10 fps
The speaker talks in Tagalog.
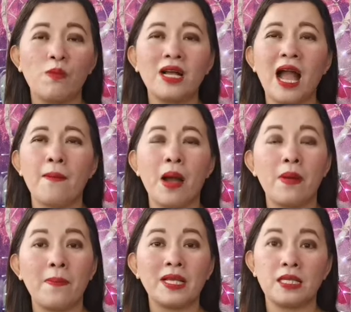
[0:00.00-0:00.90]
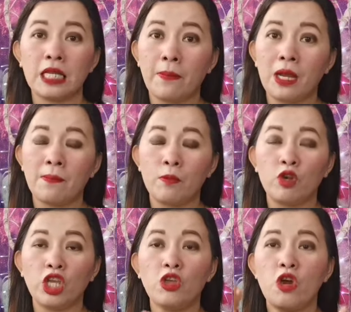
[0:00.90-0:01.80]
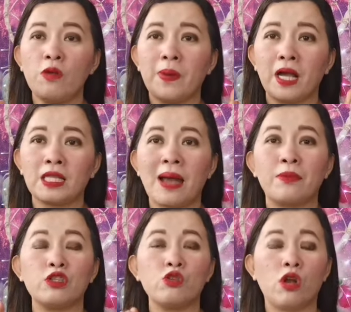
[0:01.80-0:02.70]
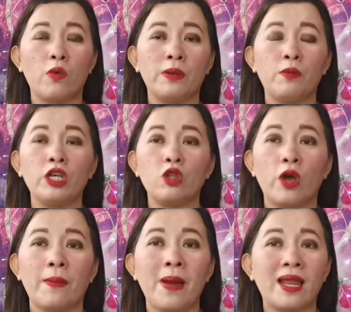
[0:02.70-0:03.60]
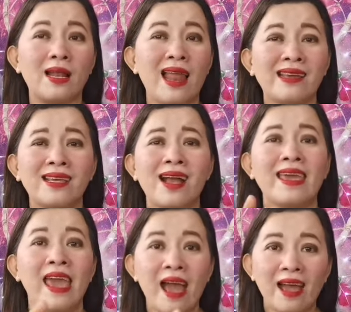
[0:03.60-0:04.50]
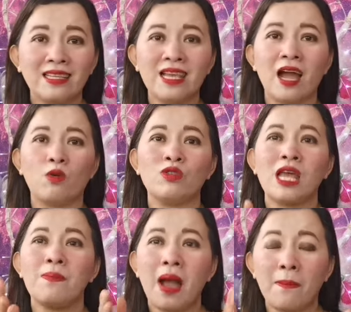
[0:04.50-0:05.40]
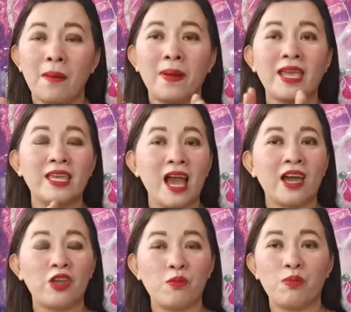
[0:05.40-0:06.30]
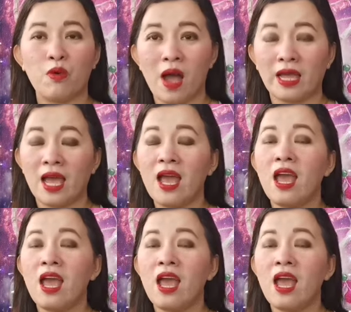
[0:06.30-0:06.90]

Kumbaga, mapapansin naman po ninyo yun, pagkatapos nyo gawin po ito, eh parang lagi kang iaadya kung saan mapapaigi ang iyong buhay.